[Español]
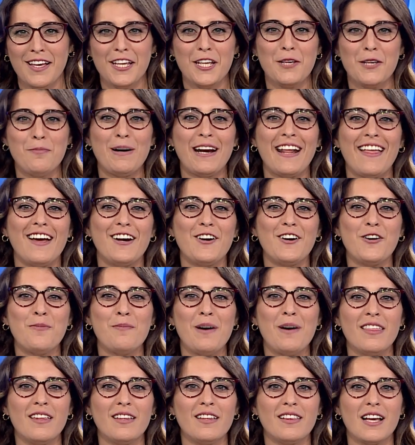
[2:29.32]
Y para darnos
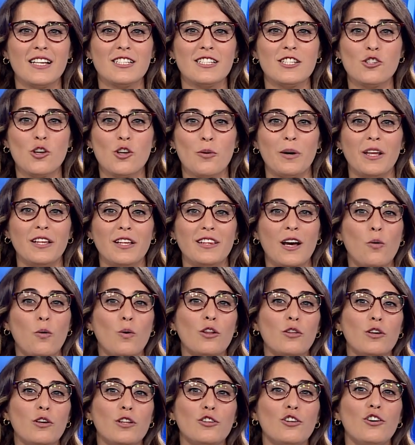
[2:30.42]
más detalles sobre este
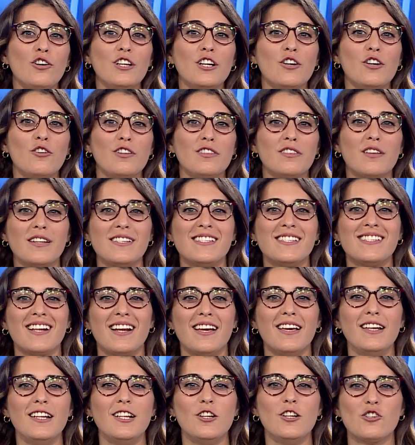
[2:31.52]
acuerdo histórico entre
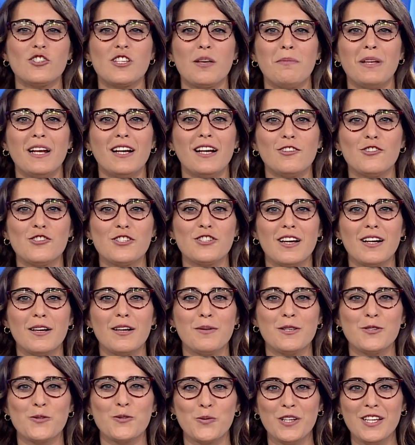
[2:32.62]
Israel y los Emiratos
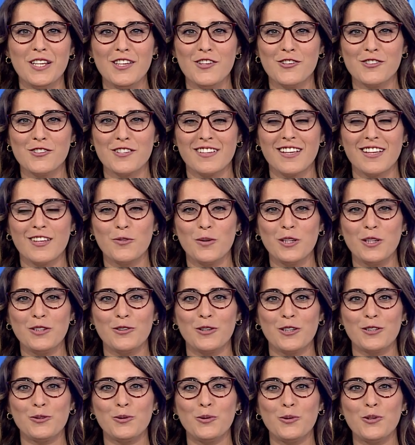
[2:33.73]
Árabes Unidos, está en nuestro
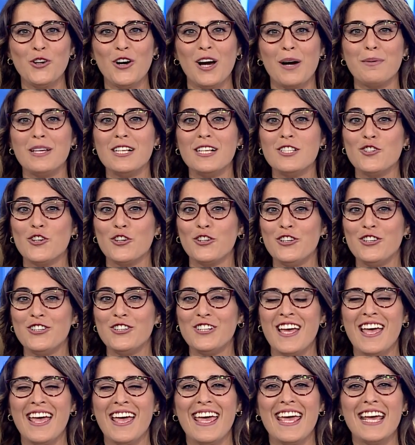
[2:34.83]
estudio Gabriel
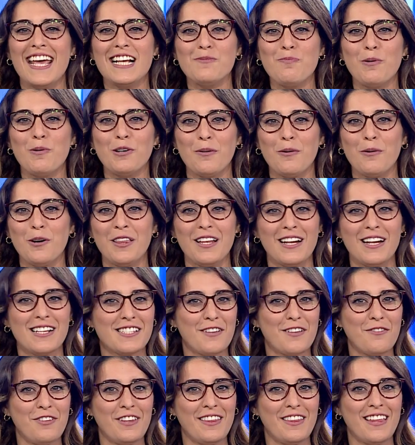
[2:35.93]
Chocrón, ex portavoz de la
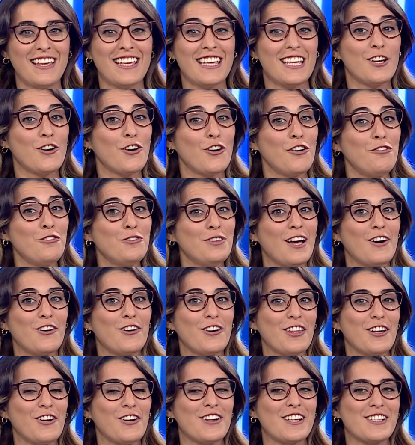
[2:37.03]
CFDI y cofundador
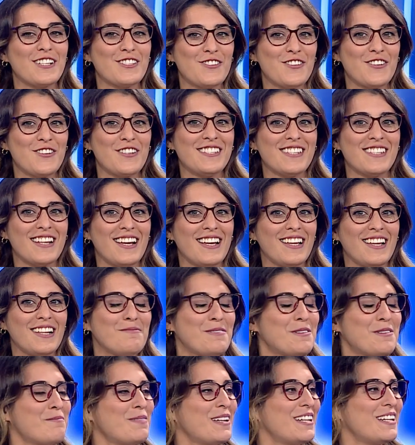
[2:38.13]
de Conexión Israel.
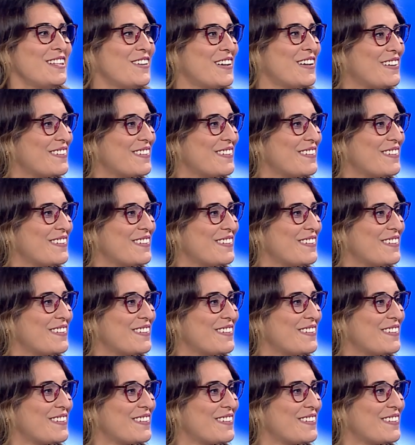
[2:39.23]
Bienvenido,